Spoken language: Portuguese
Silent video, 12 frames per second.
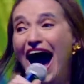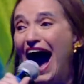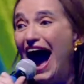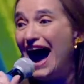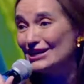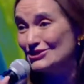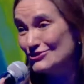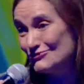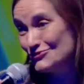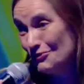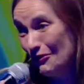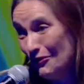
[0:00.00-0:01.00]

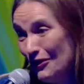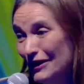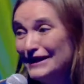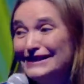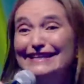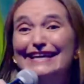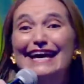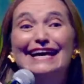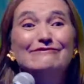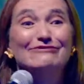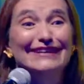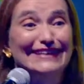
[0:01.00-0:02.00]
Ajudou o e reverteu. Do
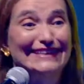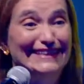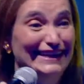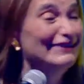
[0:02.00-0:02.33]
negócio, o,